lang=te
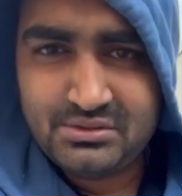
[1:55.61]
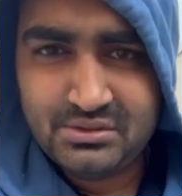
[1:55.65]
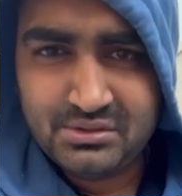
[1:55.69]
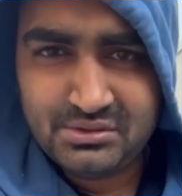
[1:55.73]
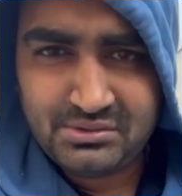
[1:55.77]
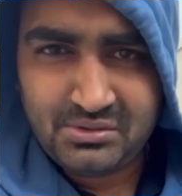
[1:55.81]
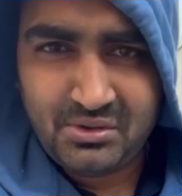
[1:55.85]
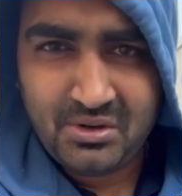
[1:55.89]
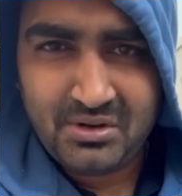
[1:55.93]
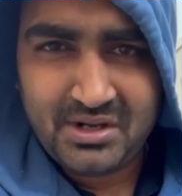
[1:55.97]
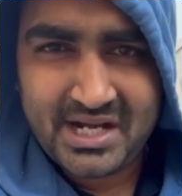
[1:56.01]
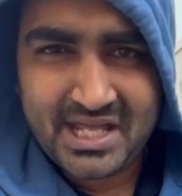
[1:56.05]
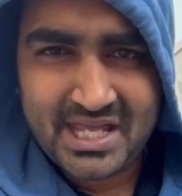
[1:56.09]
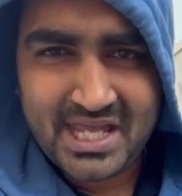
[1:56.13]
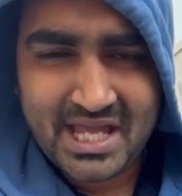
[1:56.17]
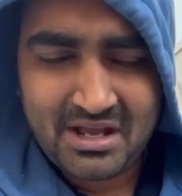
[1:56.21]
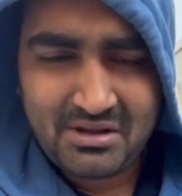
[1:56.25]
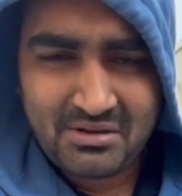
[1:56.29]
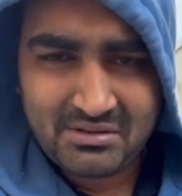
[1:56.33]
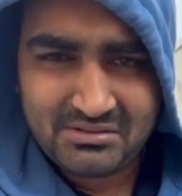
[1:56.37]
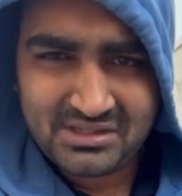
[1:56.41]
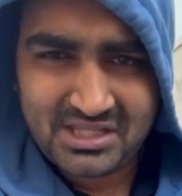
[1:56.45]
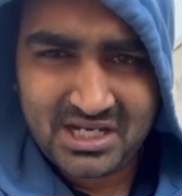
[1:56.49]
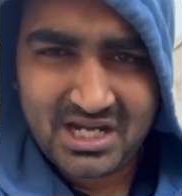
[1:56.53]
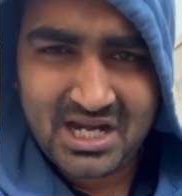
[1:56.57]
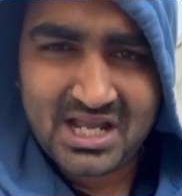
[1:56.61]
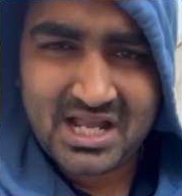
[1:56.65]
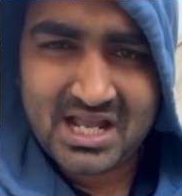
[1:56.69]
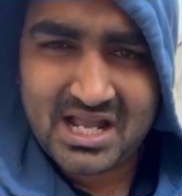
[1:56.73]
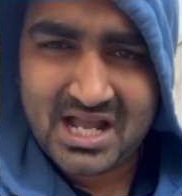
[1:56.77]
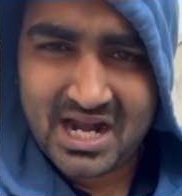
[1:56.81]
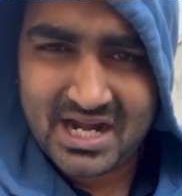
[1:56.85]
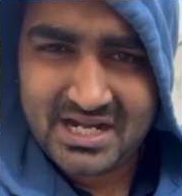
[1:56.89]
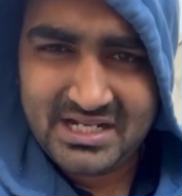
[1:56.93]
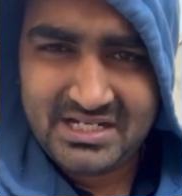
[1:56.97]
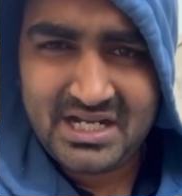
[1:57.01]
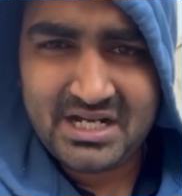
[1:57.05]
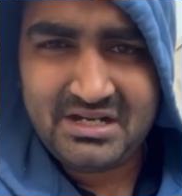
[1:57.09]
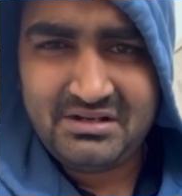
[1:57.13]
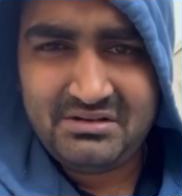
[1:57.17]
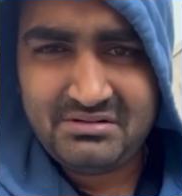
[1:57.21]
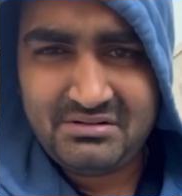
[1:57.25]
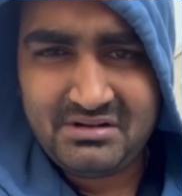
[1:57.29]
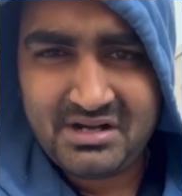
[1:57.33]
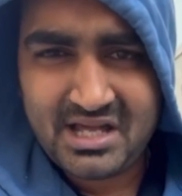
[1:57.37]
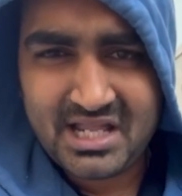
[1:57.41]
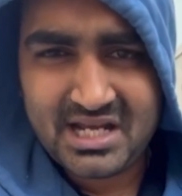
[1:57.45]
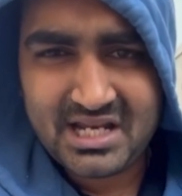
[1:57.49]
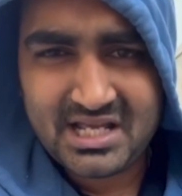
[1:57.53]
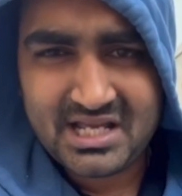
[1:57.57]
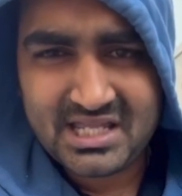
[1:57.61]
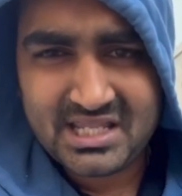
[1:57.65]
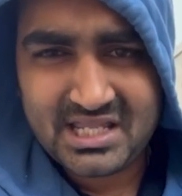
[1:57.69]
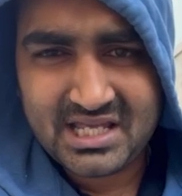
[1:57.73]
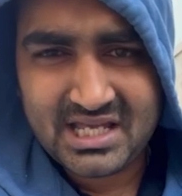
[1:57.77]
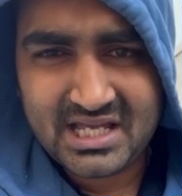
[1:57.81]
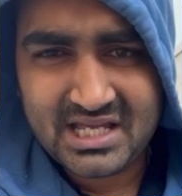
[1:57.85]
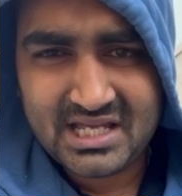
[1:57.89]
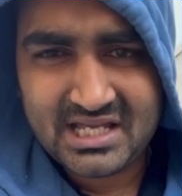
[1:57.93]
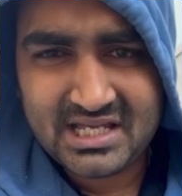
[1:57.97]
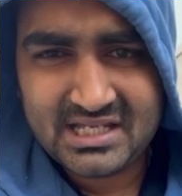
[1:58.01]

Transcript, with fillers: చూసుకోండి అయ్యా కొంత కంటెంట్ ఉండాలి కదా